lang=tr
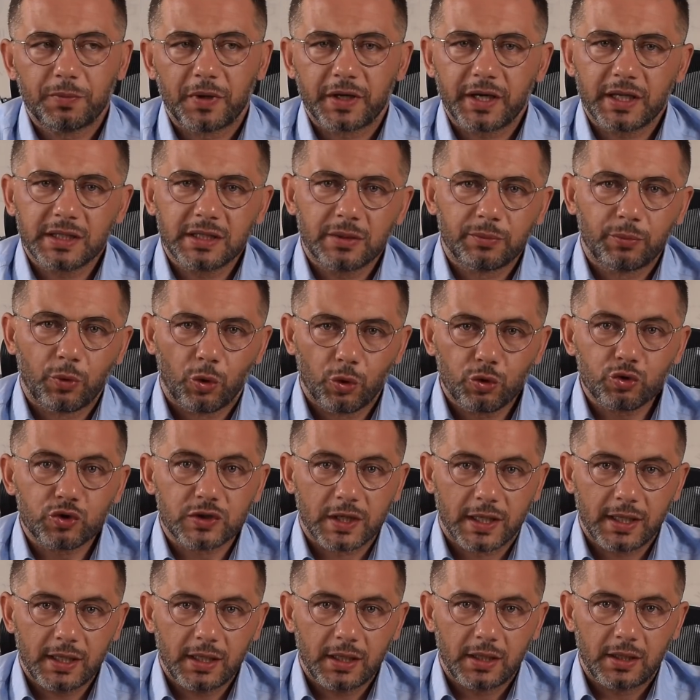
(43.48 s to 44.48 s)
para da
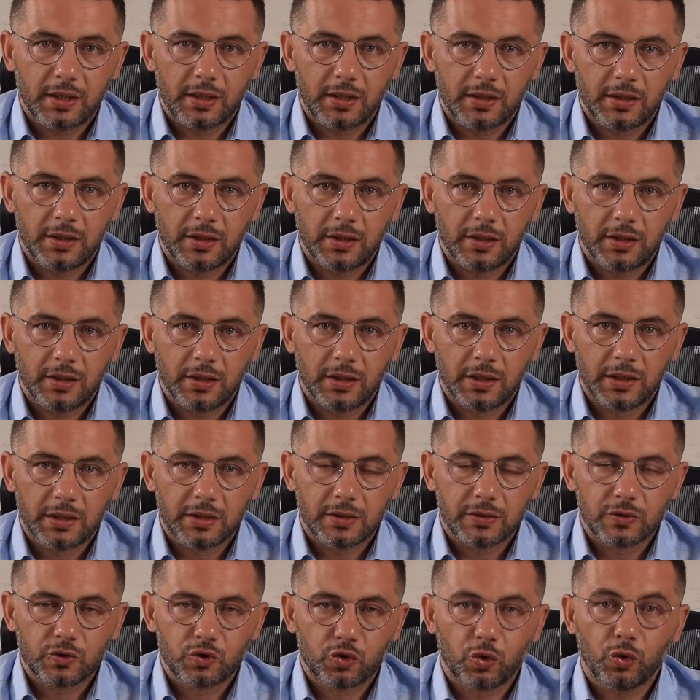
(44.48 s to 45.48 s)
borsa
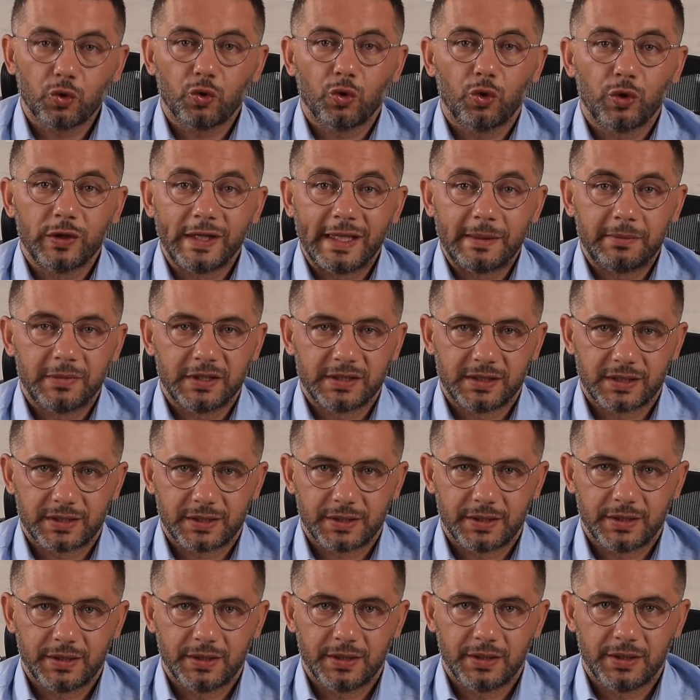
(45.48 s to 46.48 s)
çok
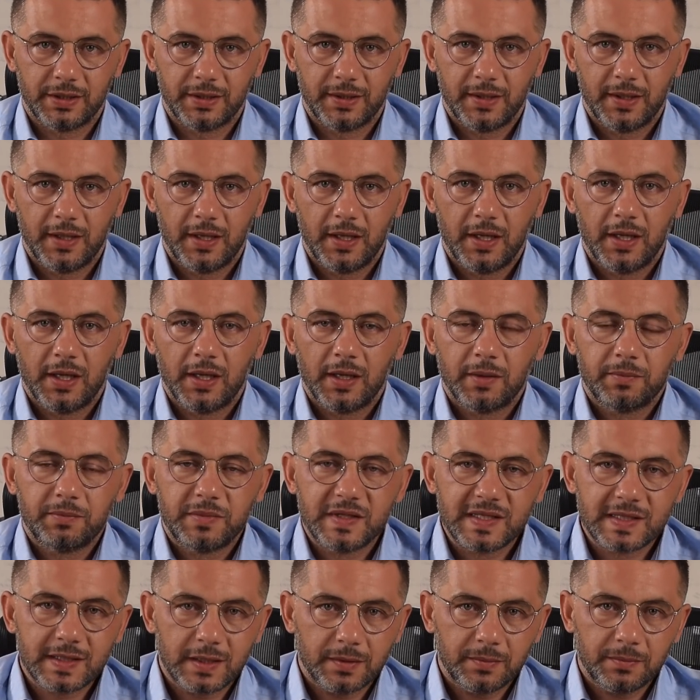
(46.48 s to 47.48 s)
önemlidir.
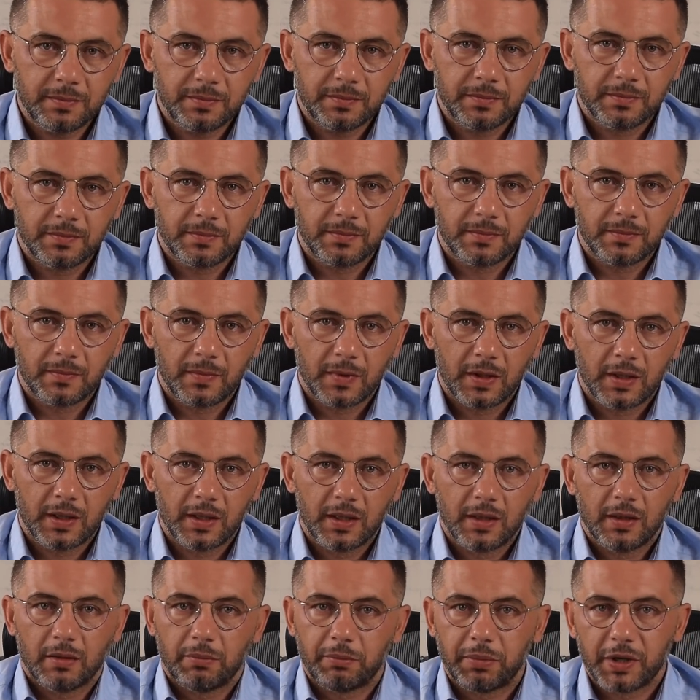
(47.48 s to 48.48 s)
Bizim
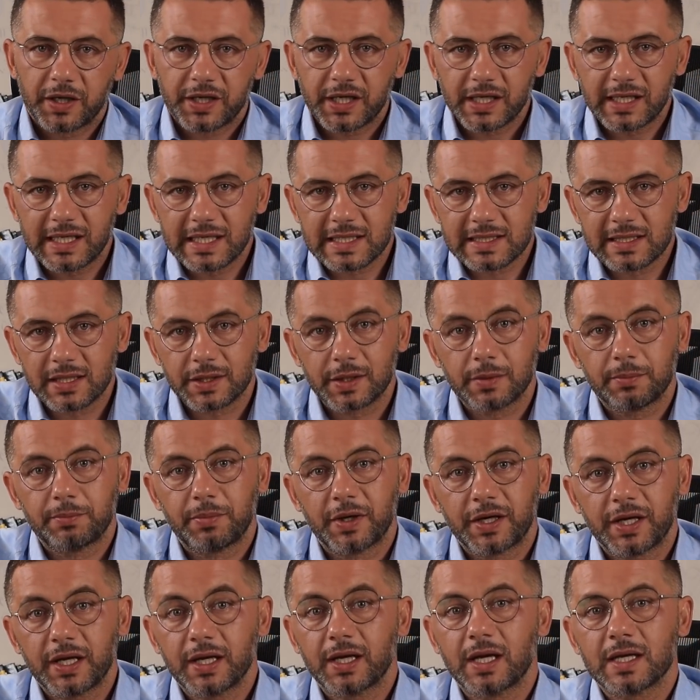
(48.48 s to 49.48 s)
para kazanıp
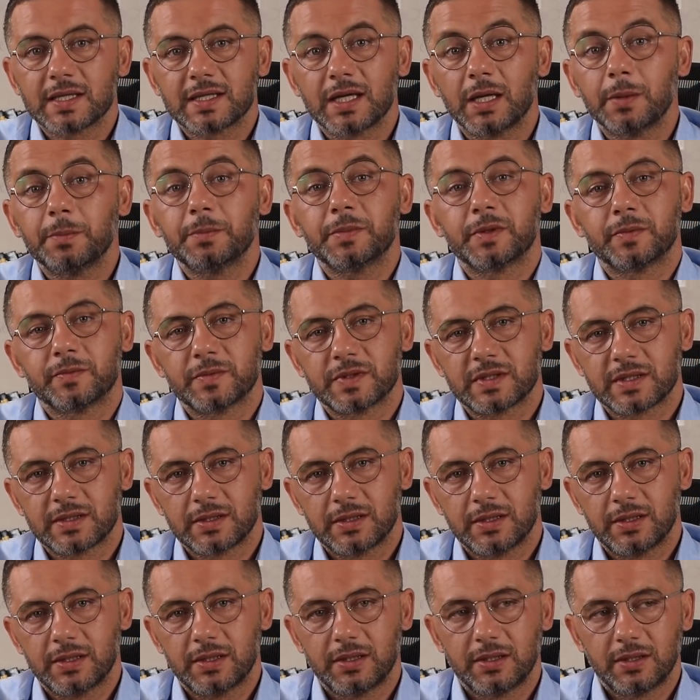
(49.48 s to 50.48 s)
para kazanmamız,
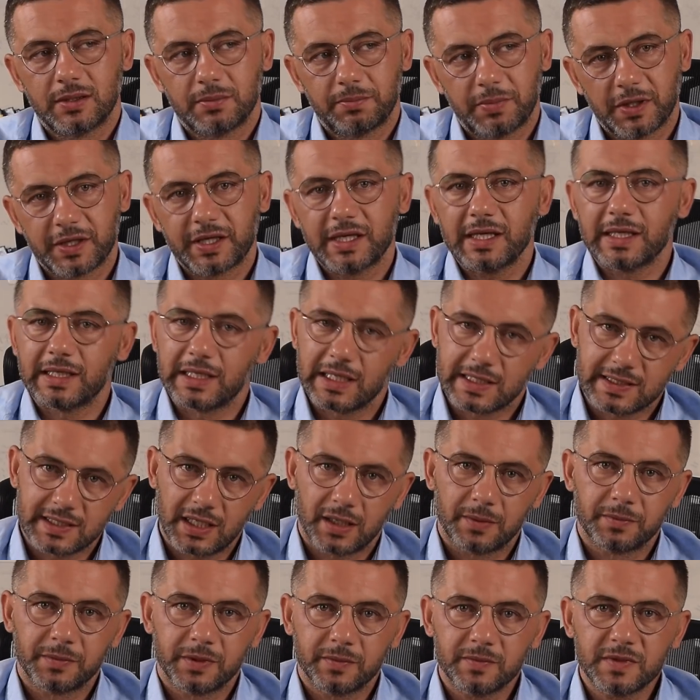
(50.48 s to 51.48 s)
e, parayı
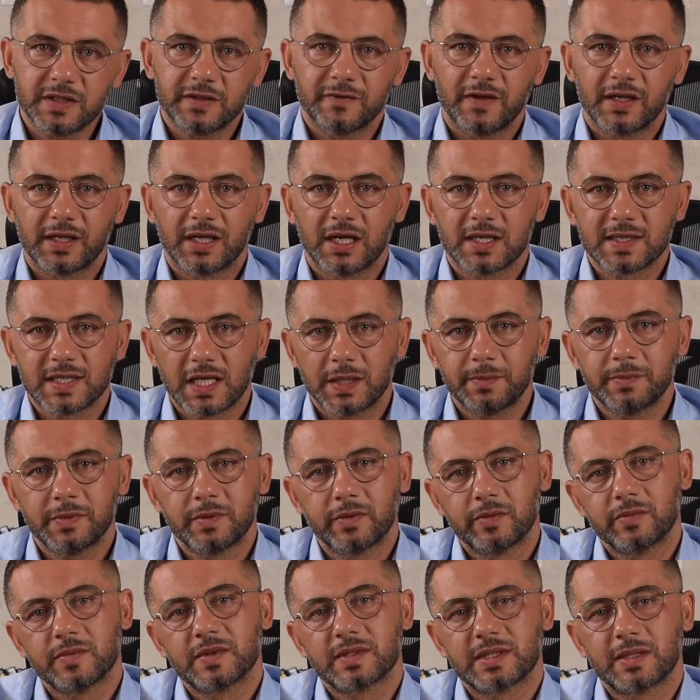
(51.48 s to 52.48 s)
kazanmamız ve
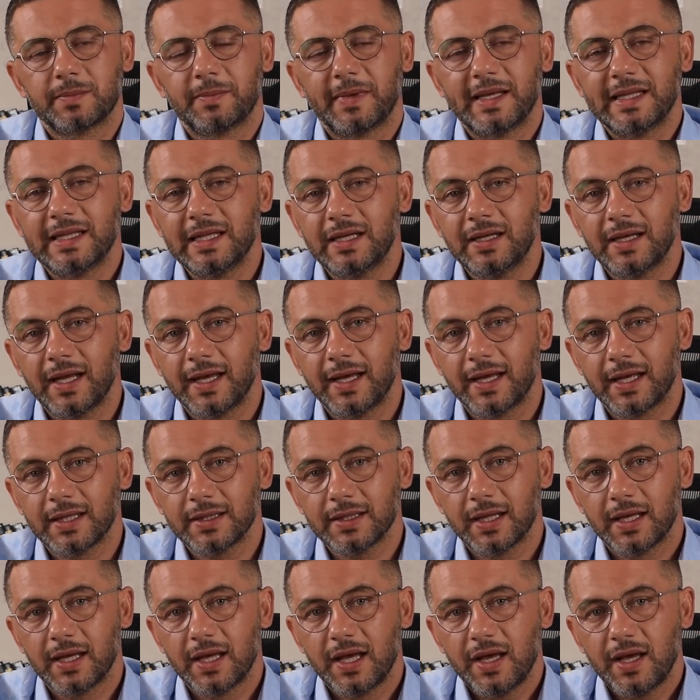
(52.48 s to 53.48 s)
kazanmamamızı belirleyen
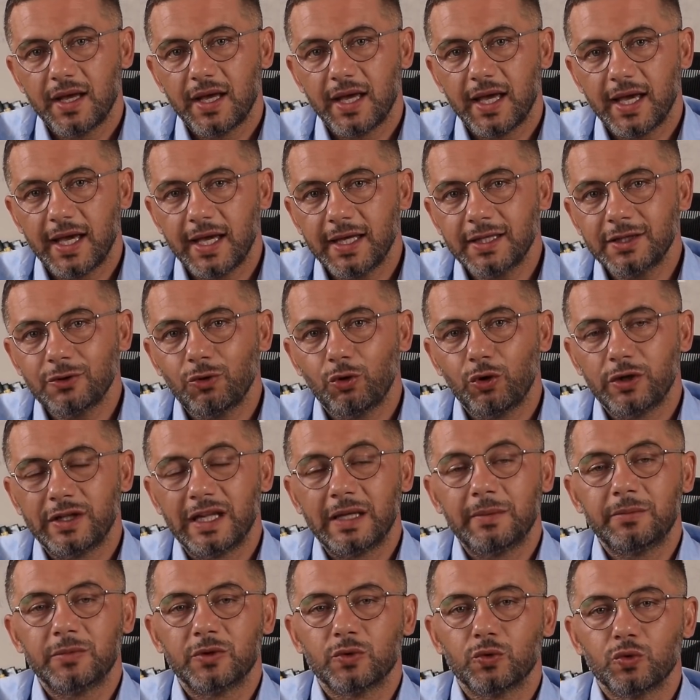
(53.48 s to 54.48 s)
en
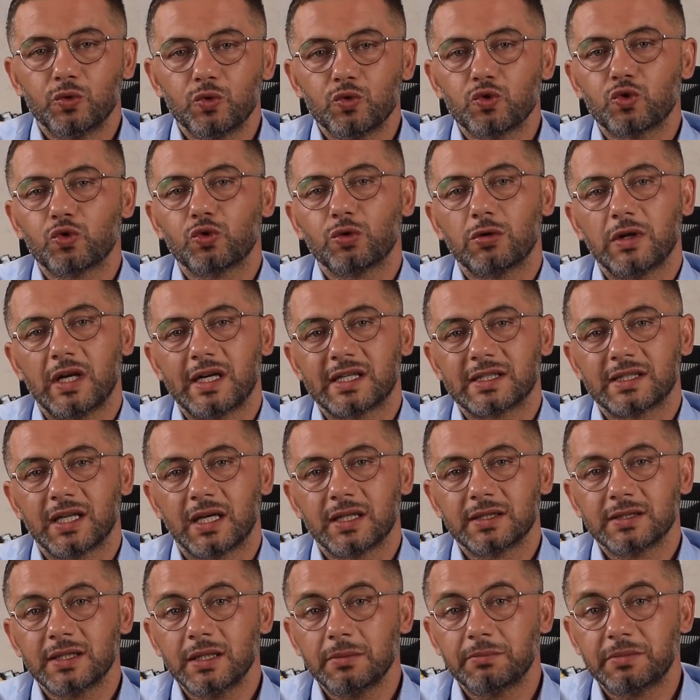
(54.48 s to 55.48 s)
önemli
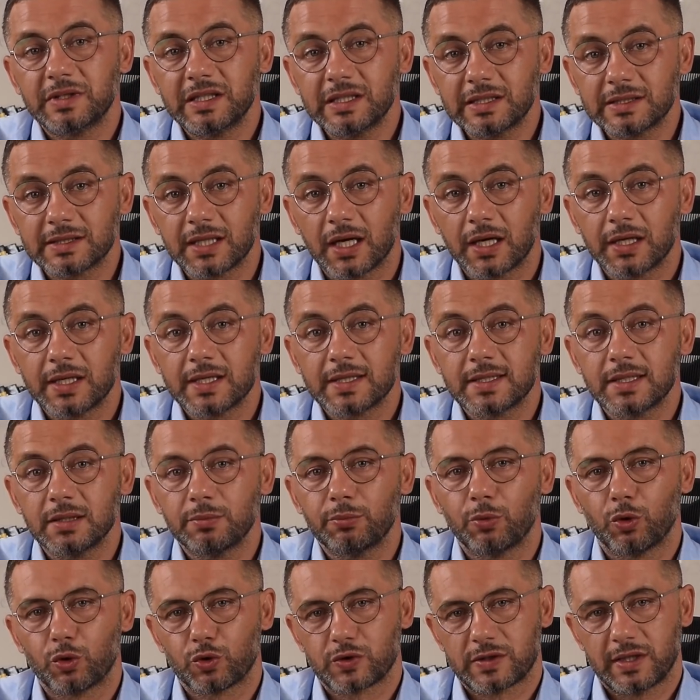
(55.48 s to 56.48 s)
unsurlardan da bir tanesi
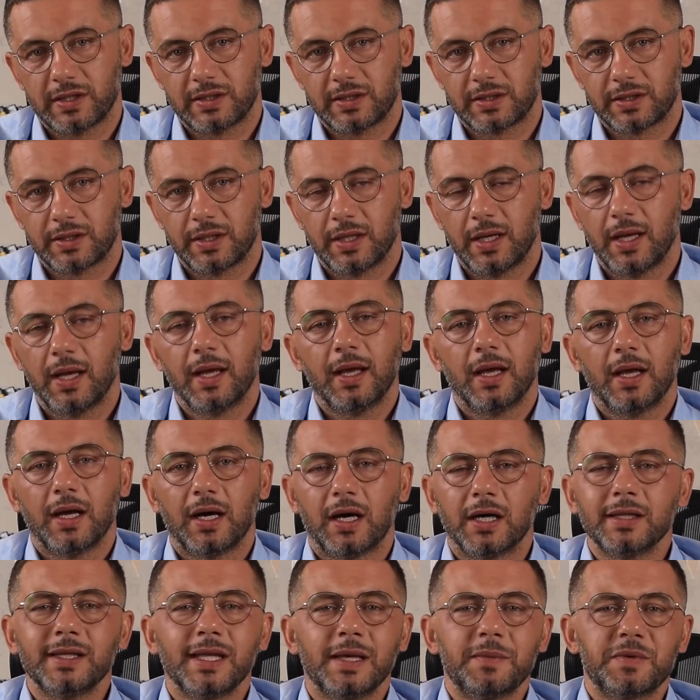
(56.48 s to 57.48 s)
borsadır.
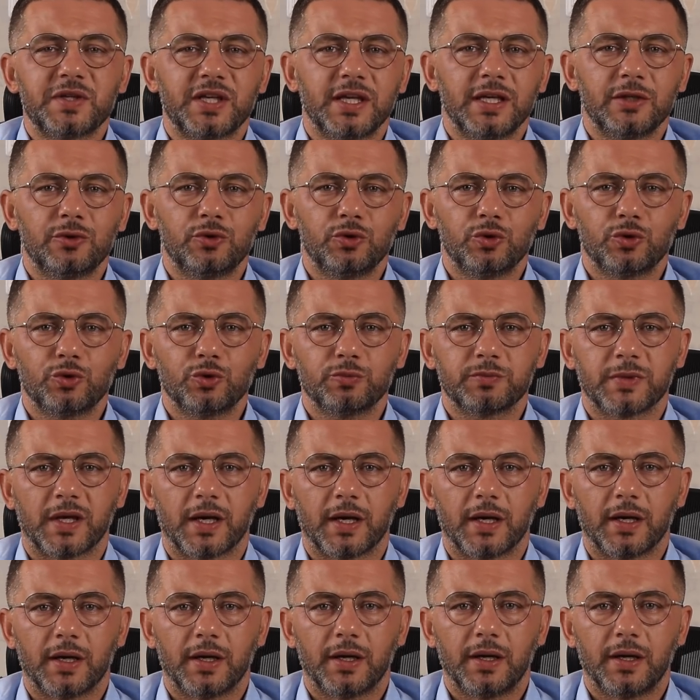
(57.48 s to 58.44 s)
Hani hep şey diyorum ya,